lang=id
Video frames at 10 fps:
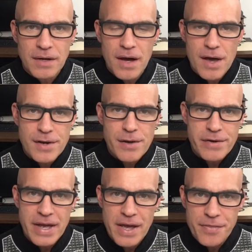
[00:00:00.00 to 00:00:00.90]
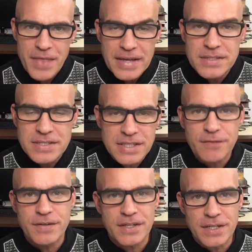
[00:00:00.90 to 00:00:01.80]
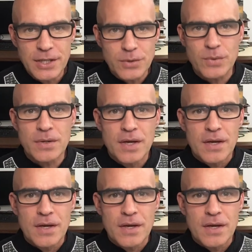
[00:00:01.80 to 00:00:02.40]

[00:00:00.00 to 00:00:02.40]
hari raya Thanksgiving itu,